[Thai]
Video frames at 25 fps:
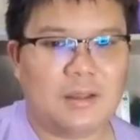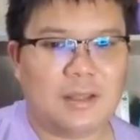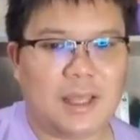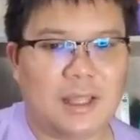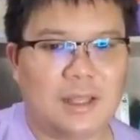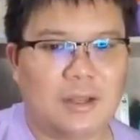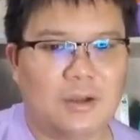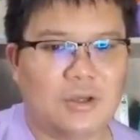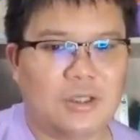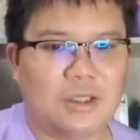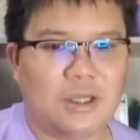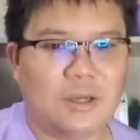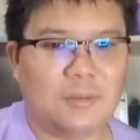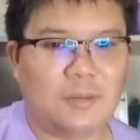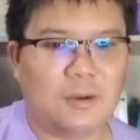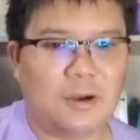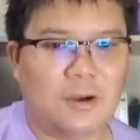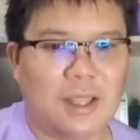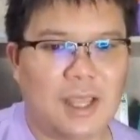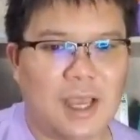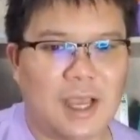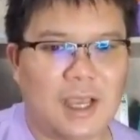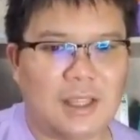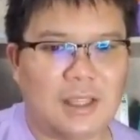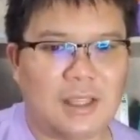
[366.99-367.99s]
แต่โดยเฉ
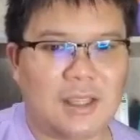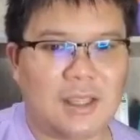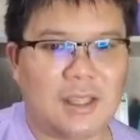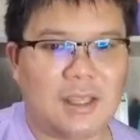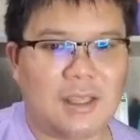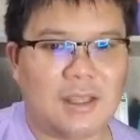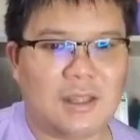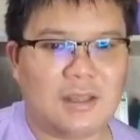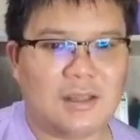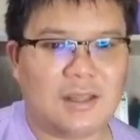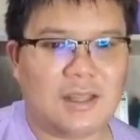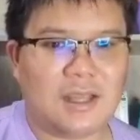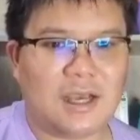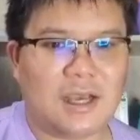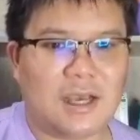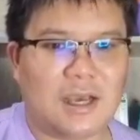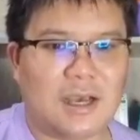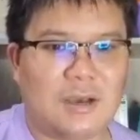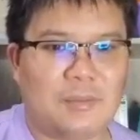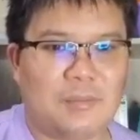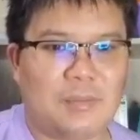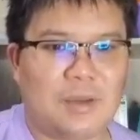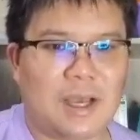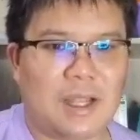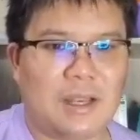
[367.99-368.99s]
พาะอย่างยิ่งนะค
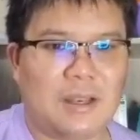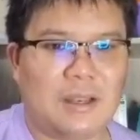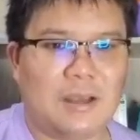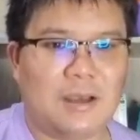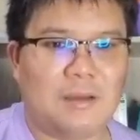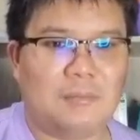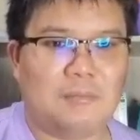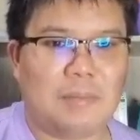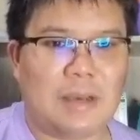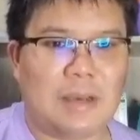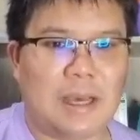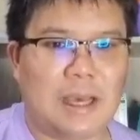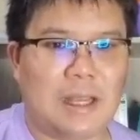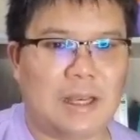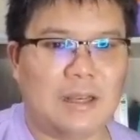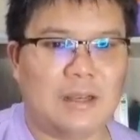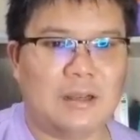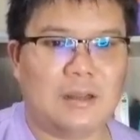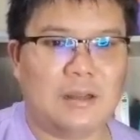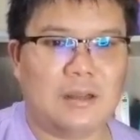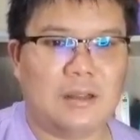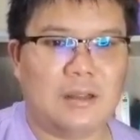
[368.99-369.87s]
รับการเดิมพัน